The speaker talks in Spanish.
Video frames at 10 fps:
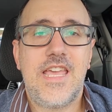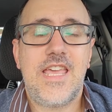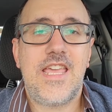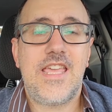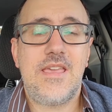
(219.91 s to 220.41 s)

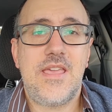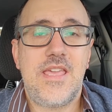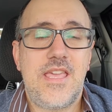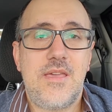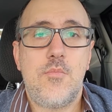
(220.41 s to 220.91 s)
eh,
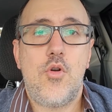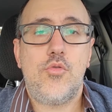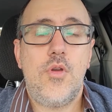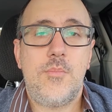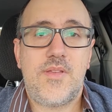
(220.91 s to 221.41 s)
y,
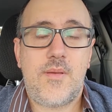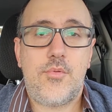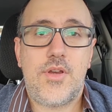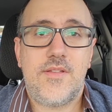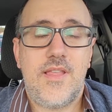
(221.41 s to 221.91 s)
Mobius empieza a
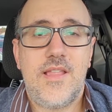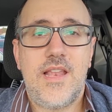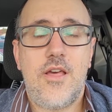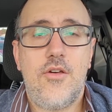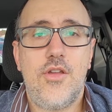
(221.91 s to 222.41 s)
ponerse
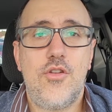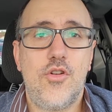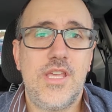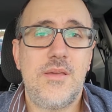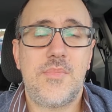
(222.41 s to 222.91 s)
del lado de
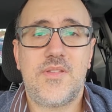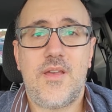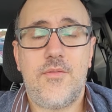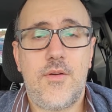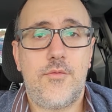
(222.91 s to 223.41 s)
Loki y
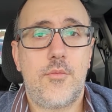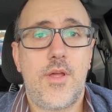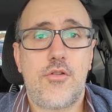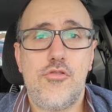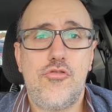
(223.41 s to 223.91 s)
empieza a,
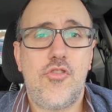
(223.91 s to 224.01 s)
formar rollo.